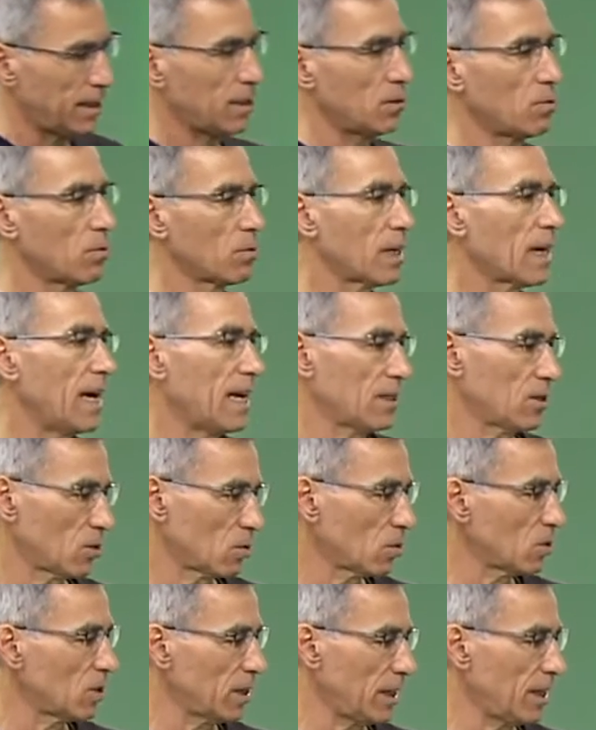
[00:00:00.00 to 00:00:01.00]
e no caso,
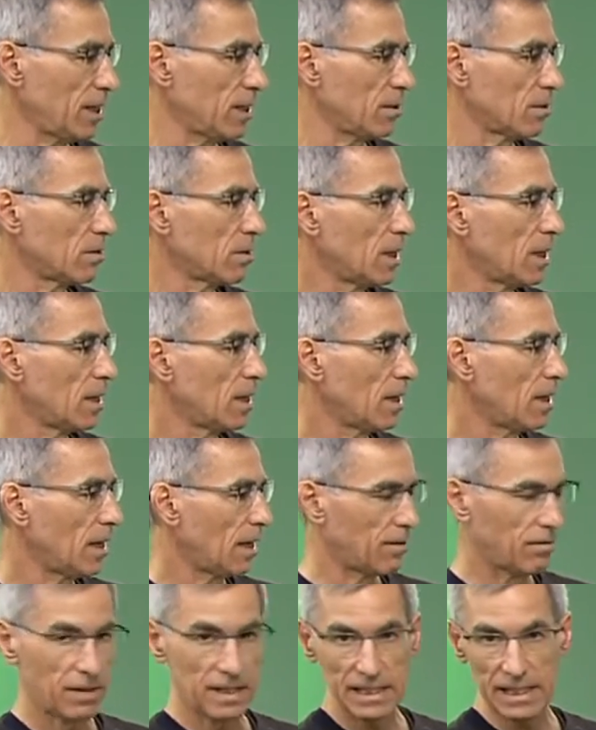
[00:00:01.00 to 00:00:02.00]
o seno,
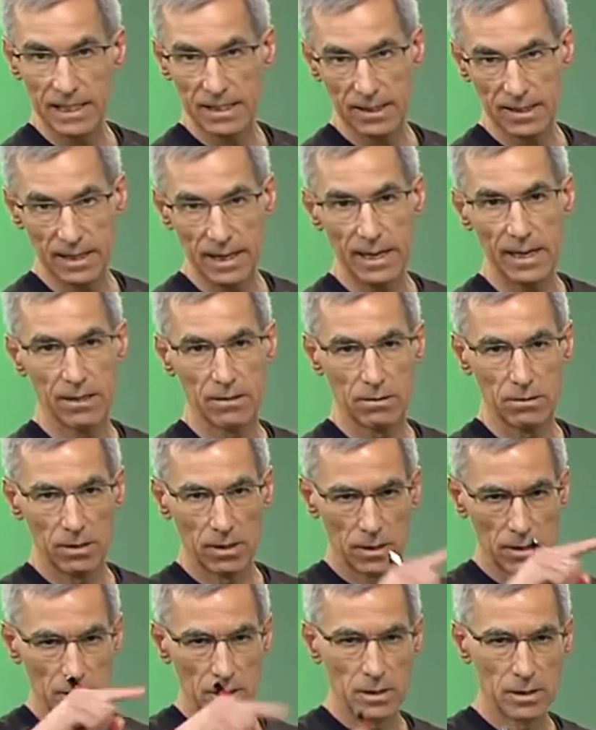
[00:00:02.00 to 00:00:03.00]
vai dar zero,
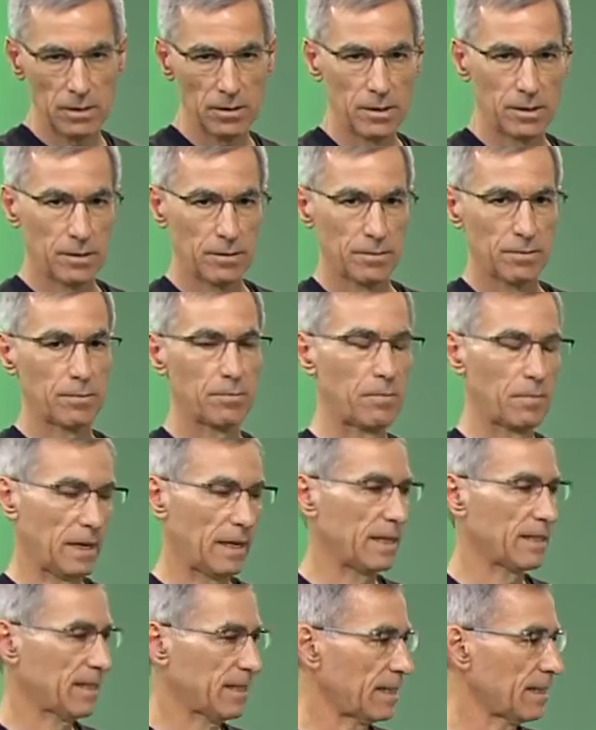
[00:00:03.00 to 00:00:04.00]
uh,
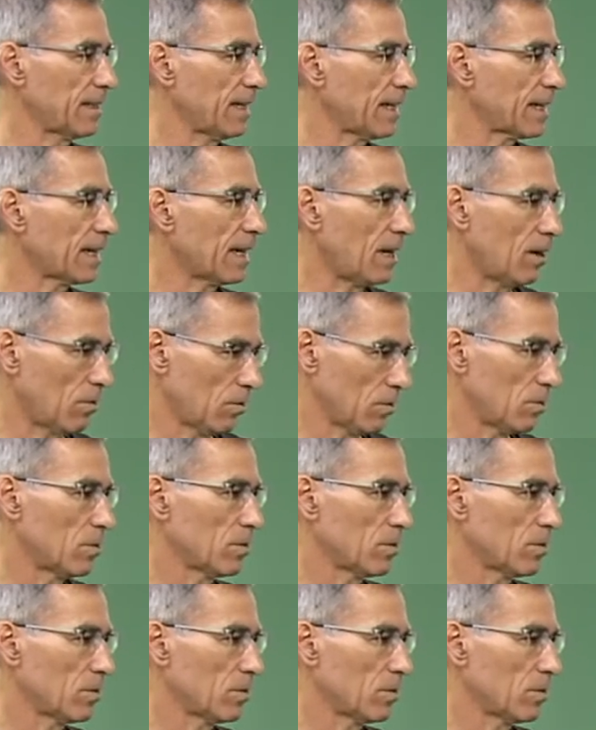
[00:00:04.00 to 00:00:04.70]
essa integral.